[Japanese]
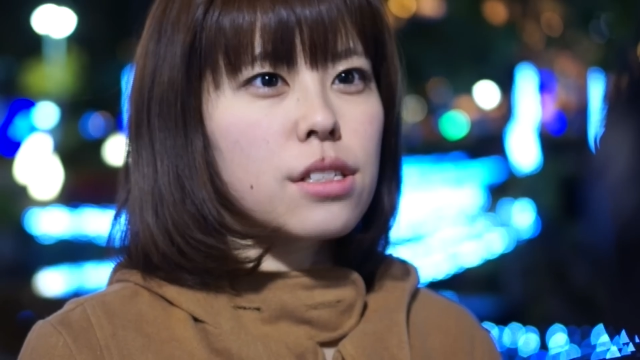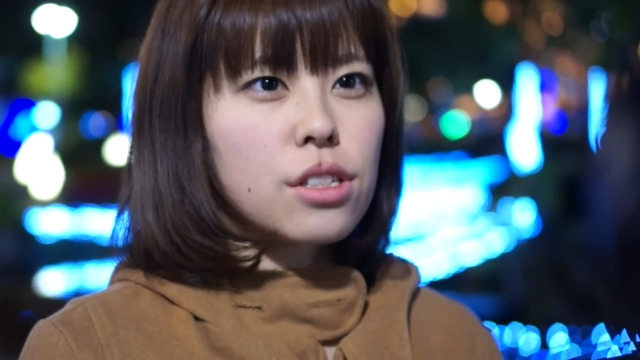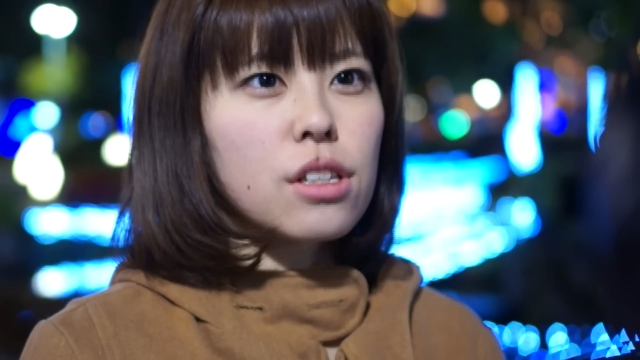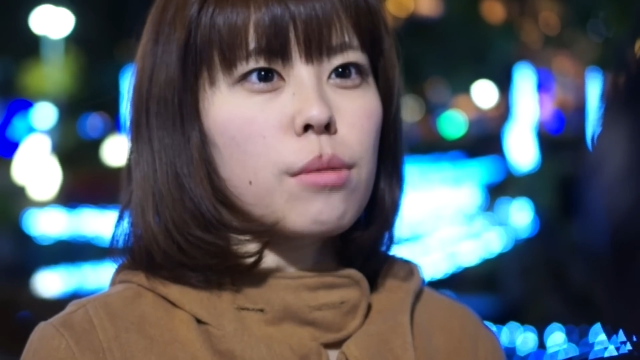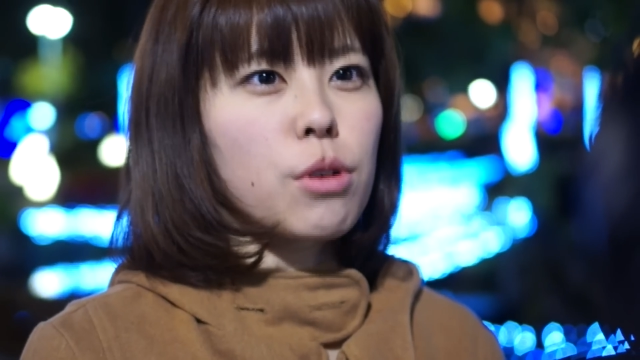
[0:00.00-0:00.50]
地
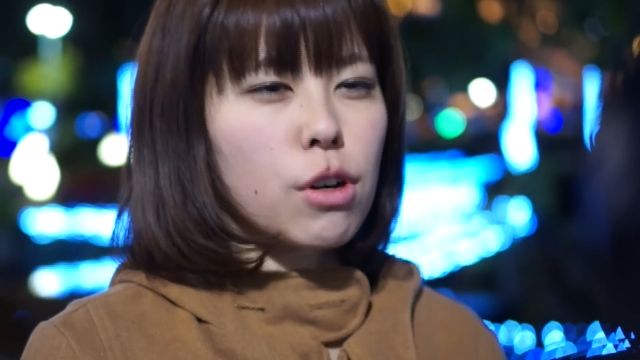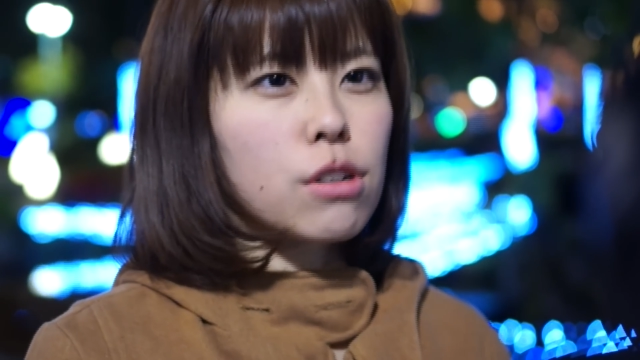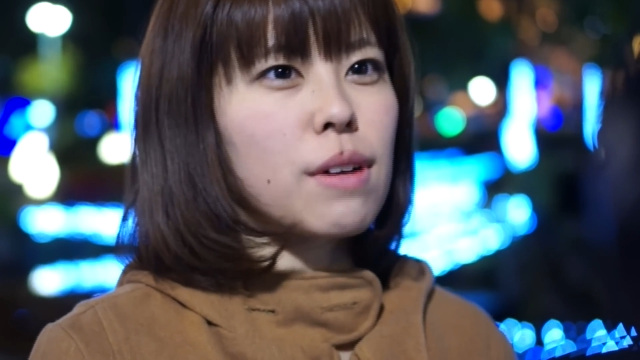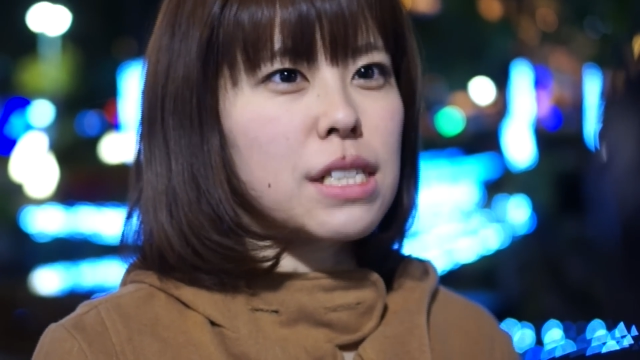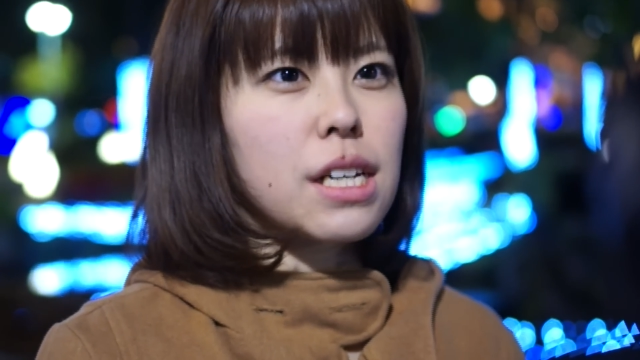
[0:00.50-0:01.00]
球でもご
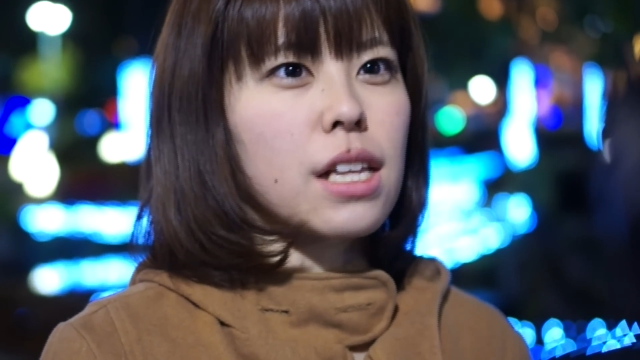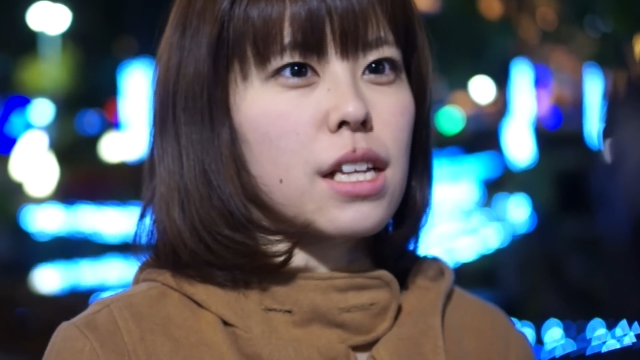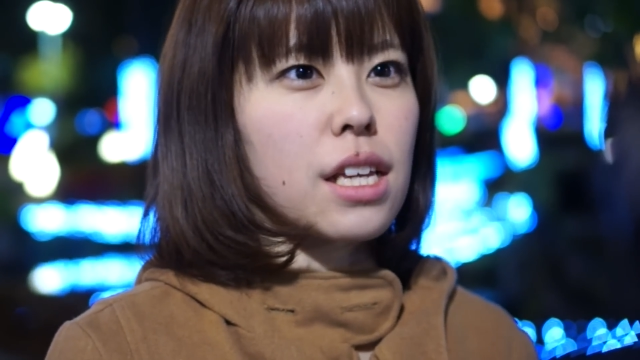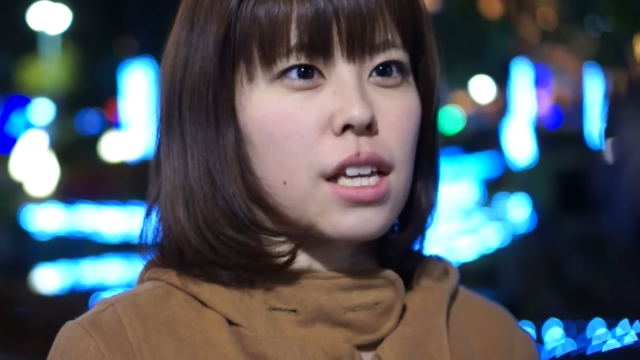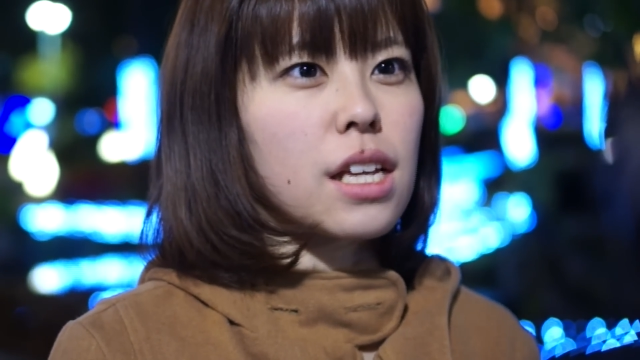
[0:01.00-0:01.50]
くわずかな
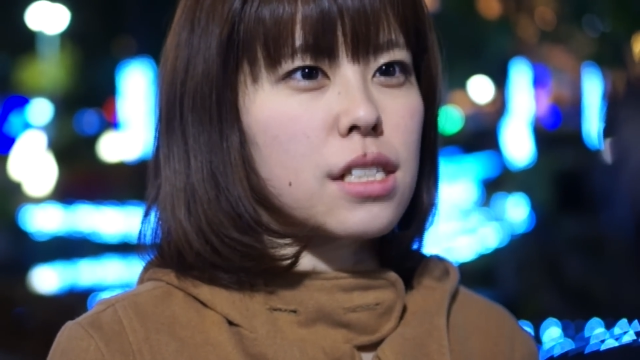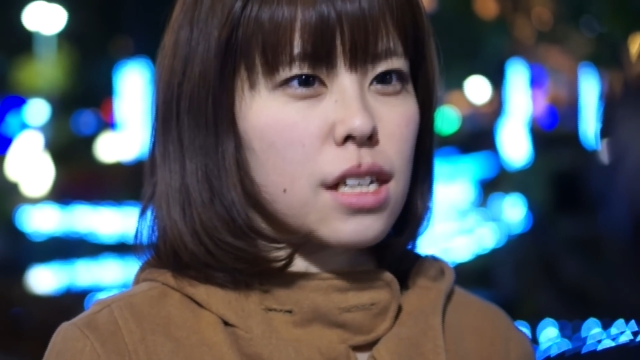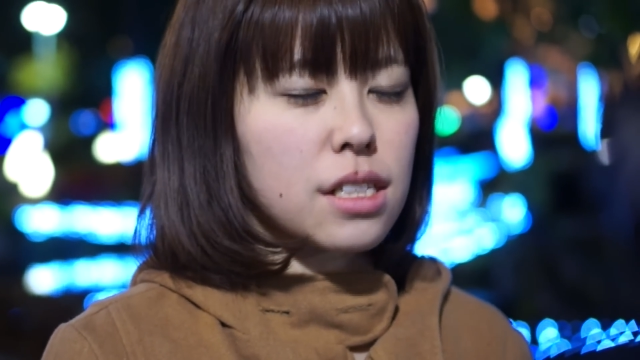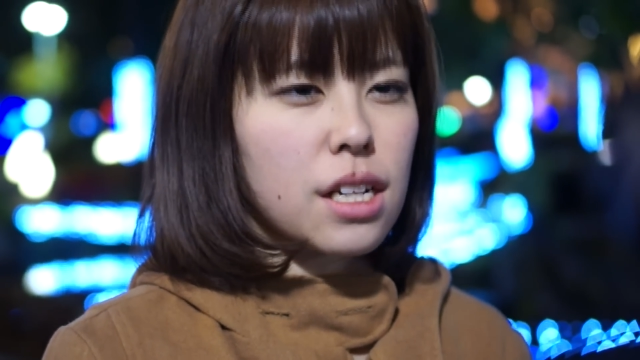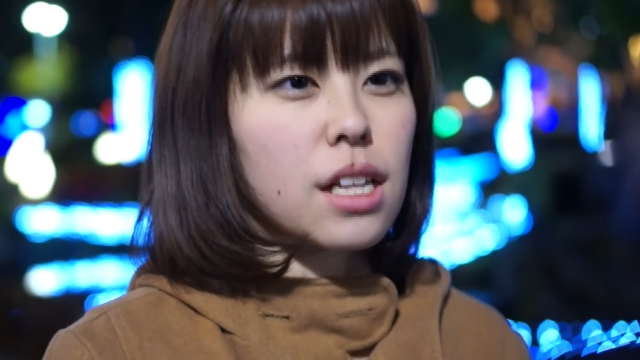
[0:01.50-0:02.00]
人間し
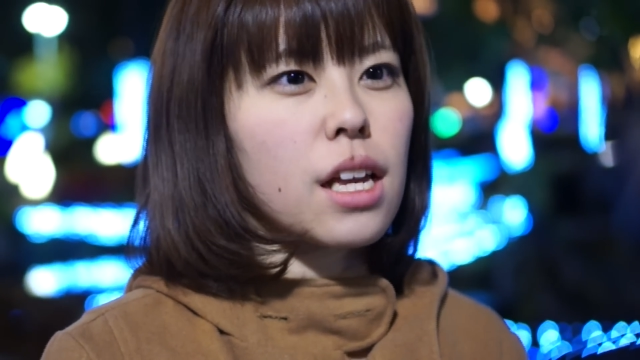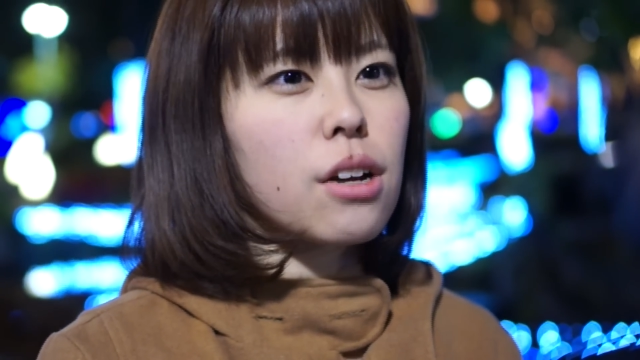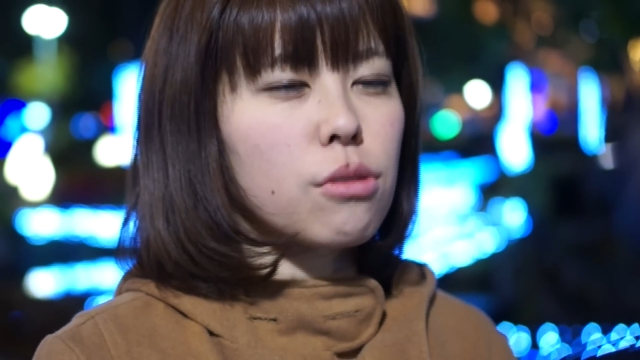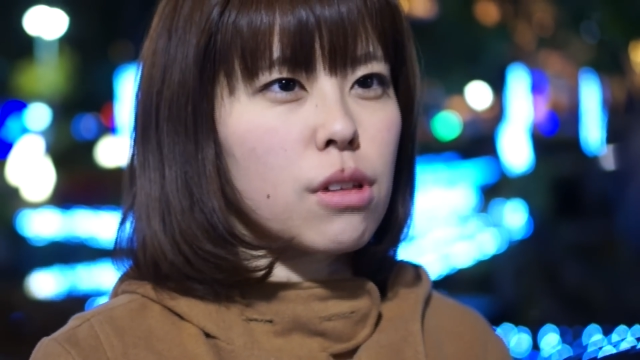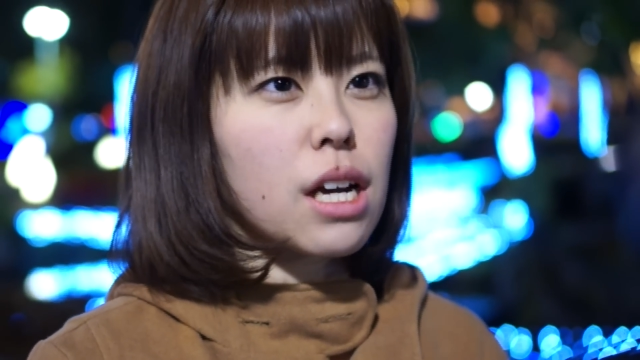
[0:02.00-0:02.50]
か知らない
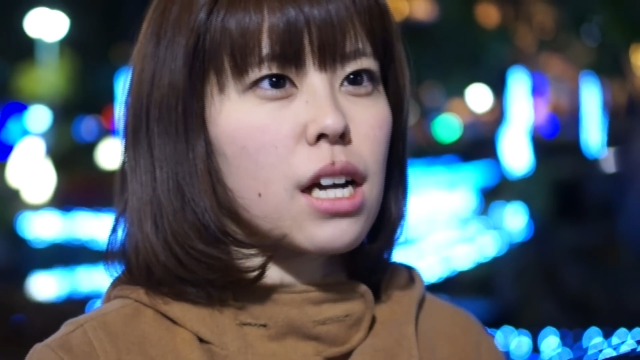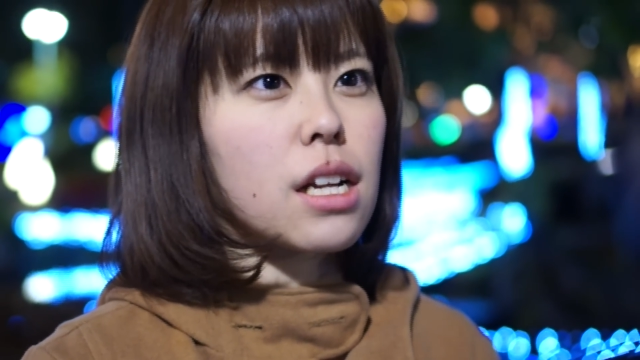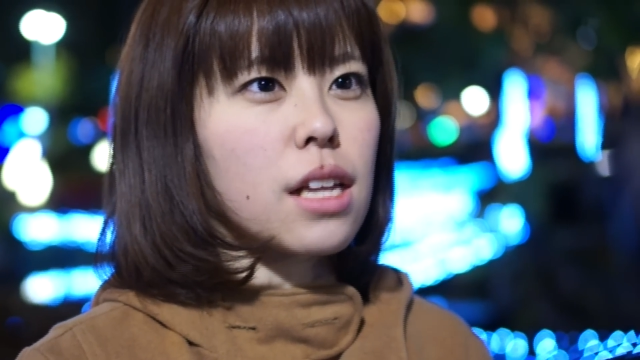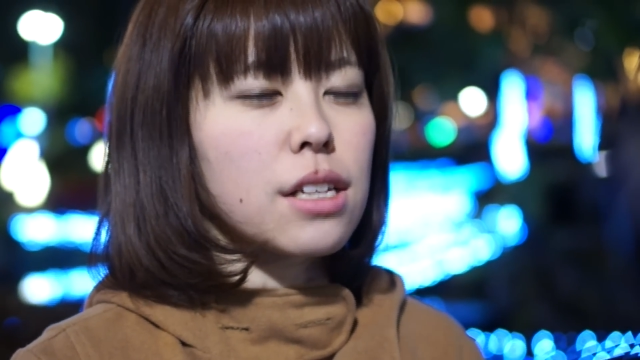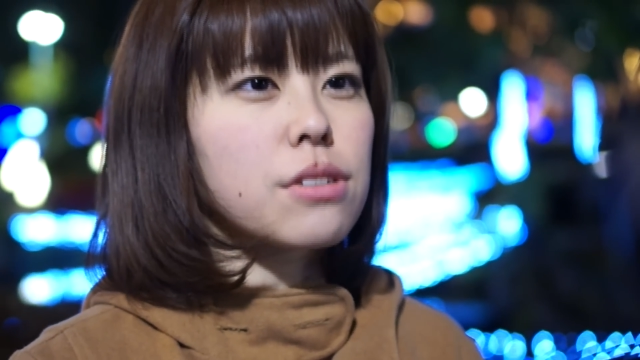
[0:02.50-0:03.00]
ことだから
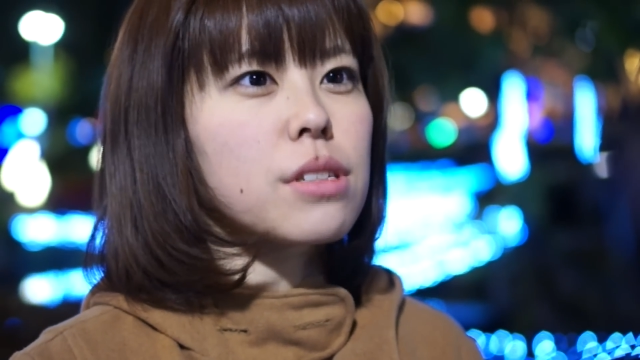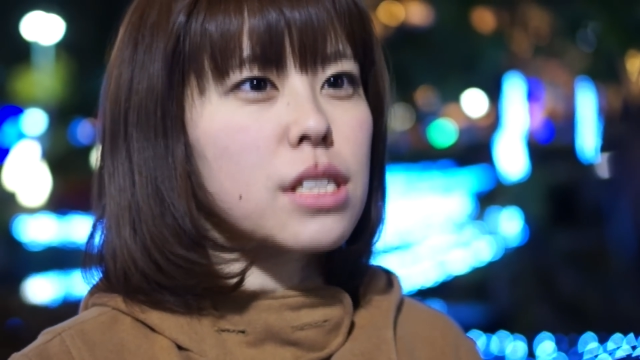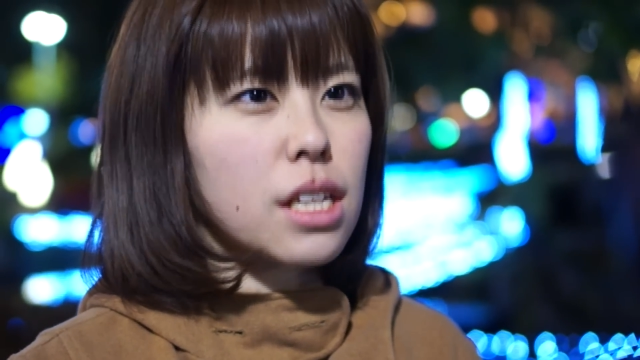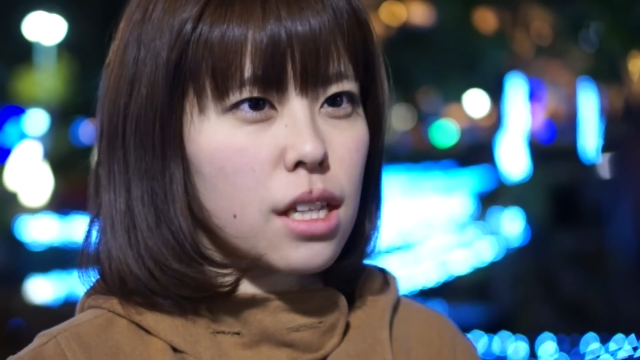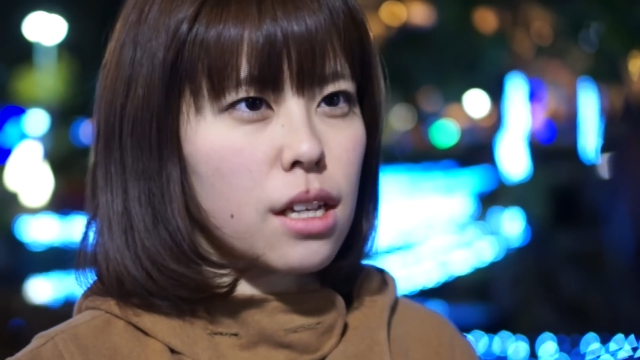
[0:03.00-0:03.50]
内緒に
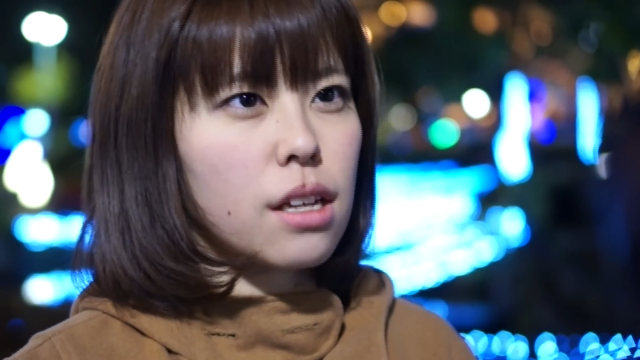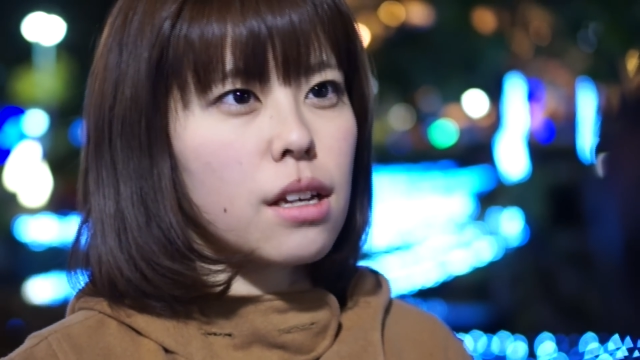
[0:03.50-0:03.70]
してね。